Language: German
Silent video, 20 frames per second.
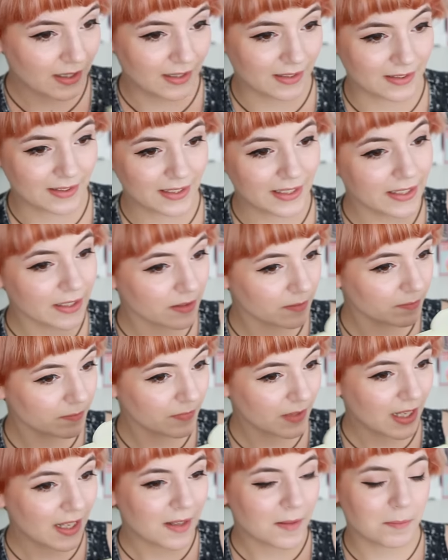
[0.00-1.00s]
es riecht
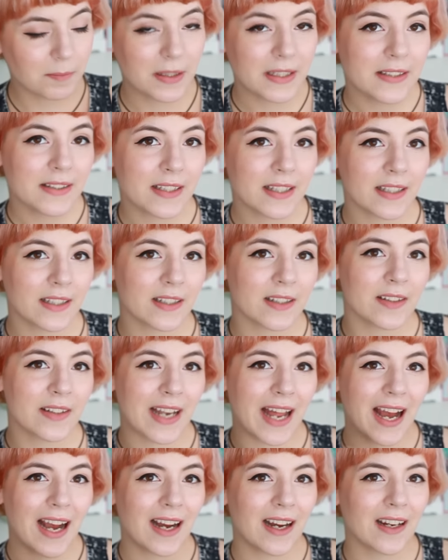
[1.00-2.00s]
ein bisschen
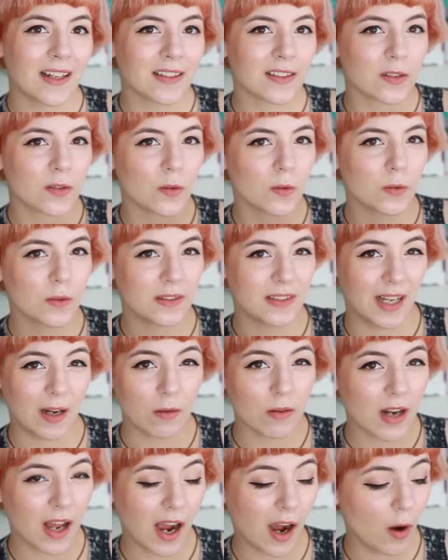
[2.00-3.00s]
nach so
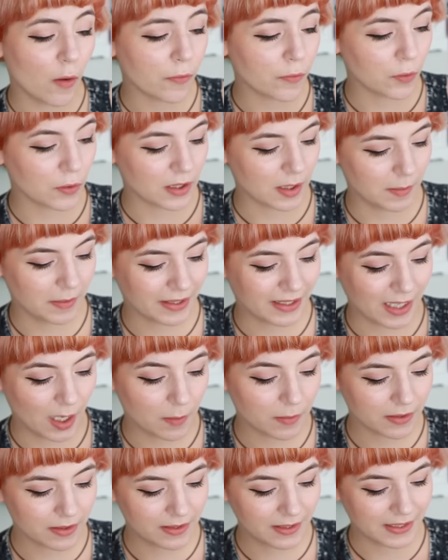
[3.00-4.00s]
Saunaaufguss, aber ich
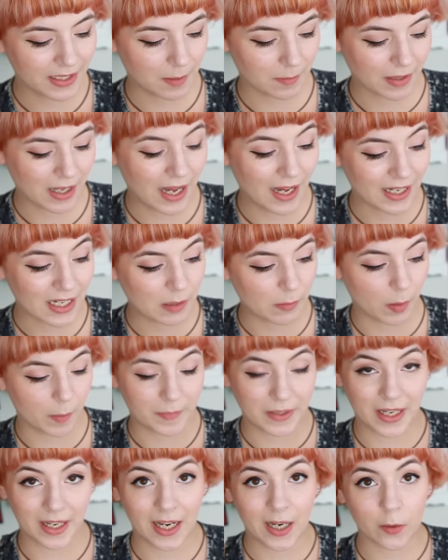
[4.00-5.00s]
glaube, das liegt am
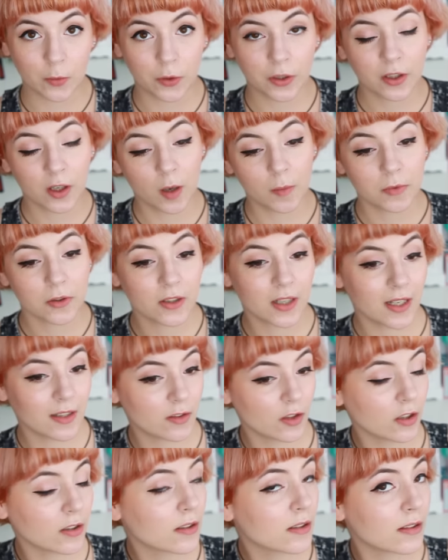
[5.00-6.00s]
Kardamom, der da durchkommt. Und
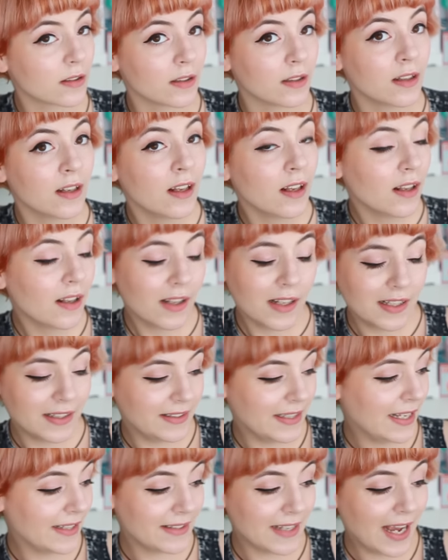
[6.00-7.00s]
ansonsten
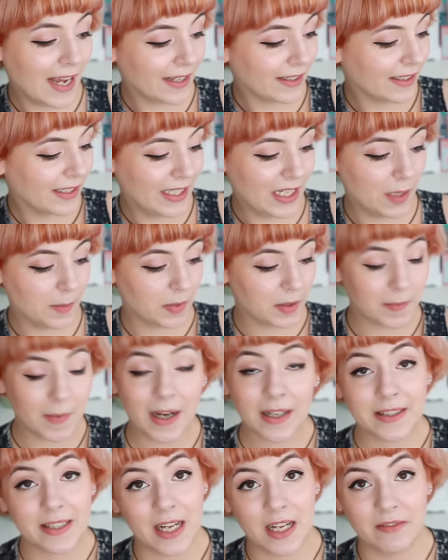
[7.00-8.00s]
sehr, sehr angenehm. Ich
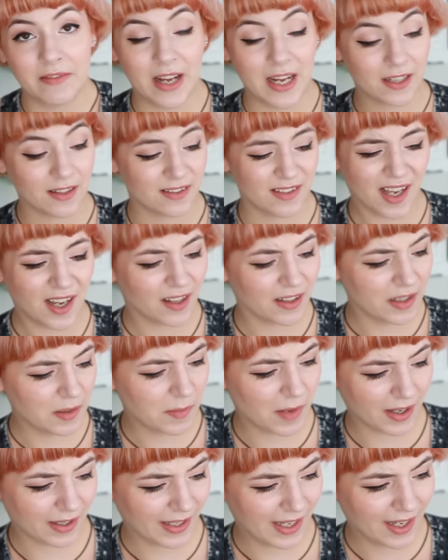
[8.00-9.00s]
mag die Alverde-Sachen
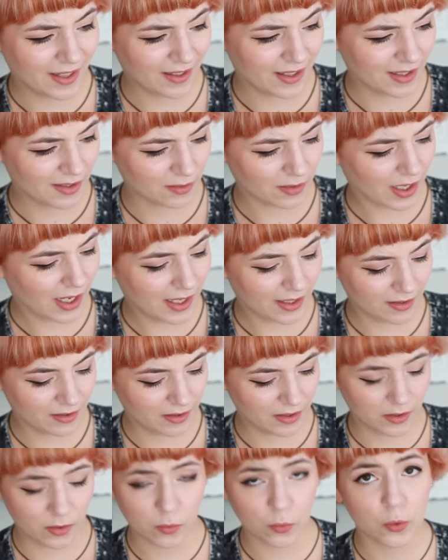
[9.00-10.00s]
immer gerne. Also gerade
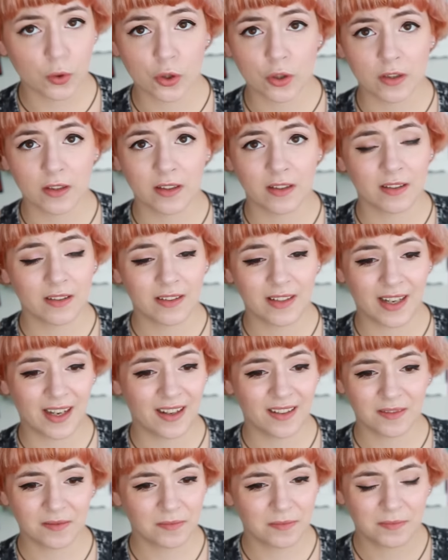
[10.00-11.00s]
die Duschen,
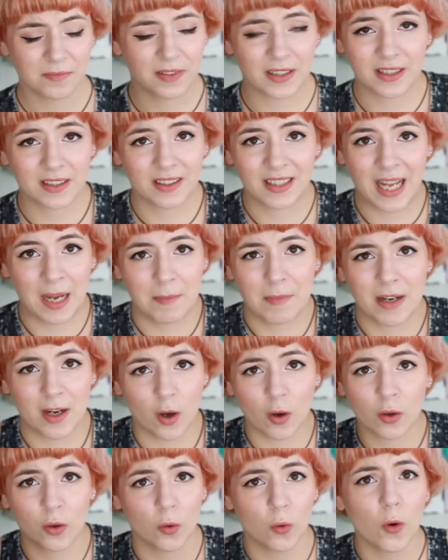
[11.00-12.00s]
da kann man
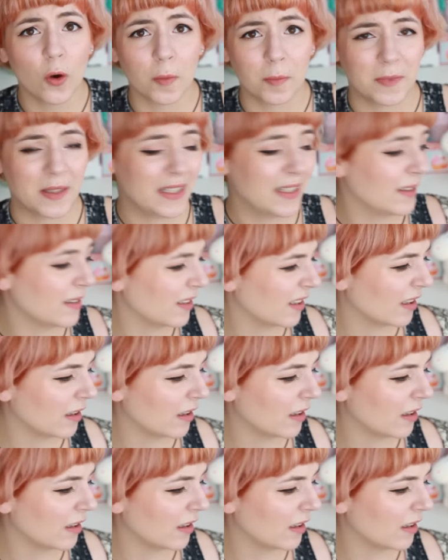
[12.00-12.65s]
auch Geruch ne-